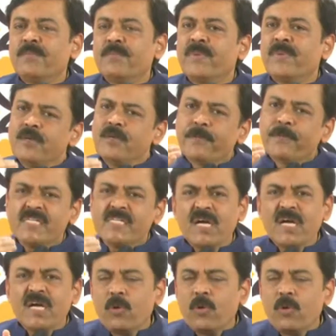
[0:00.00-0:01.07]
మనం
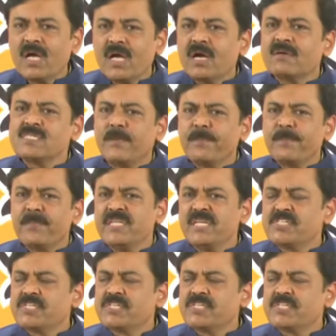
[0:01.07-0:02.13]
ప్రత్యేక హోదాకు
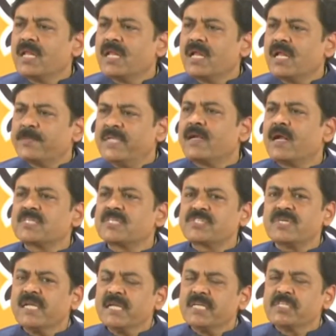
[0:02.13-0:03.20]
సంబంధించిన లబ్ధి
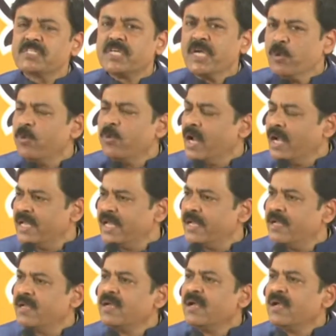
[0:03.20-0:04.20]
రాష్ట్రానికి చేకూరాలి